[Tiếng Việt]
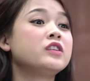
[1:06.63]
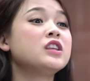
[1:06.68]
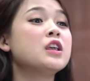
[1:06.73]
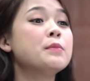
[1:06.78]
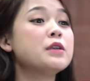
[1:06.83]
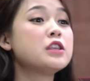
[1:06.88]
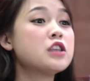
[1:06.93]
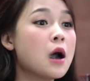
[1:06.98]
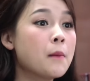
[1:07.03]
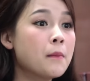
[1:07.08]

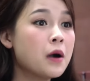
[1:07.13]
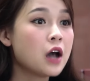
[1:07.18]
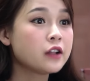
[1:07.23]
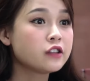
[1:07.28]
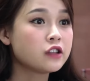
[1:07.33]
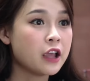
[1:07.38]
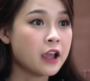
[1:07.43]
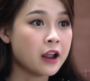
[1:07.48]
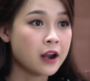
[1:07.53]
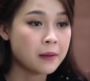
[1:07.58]
vì bị trộm
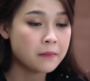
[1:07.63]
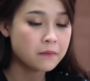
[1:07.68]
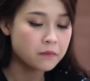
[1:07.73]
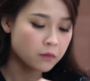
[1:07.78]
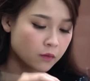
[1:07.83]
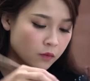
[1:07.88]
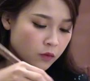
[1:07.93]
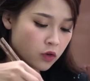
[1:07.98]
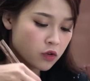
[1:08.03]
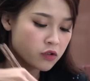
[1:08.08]
hết tiền lắm
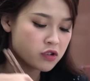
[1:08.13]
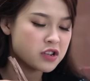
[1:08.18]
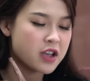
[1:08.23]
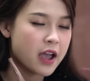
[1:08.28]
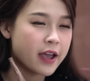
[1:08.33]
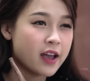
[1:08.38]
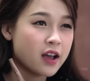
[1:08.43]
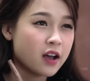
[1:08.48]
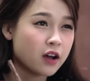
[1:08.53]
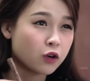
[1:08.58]
như
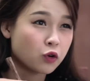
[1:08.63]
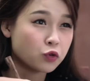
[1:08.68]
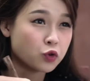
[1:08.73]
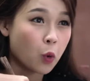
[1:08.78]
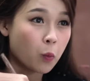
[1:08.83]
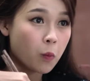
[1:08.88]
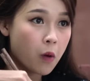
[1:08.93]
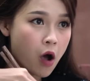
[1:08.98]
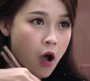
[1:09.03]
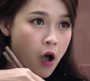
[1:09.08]
vậy là còn
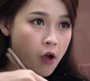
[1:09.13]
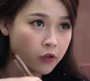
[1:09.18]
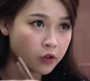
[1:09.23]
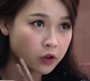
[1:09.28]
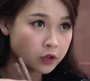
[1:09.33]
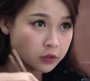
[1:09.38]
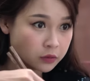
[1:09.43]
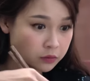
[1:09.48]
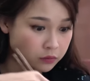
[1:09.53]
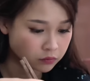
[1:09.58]
nhục hơn
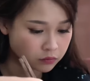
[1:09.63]
nữa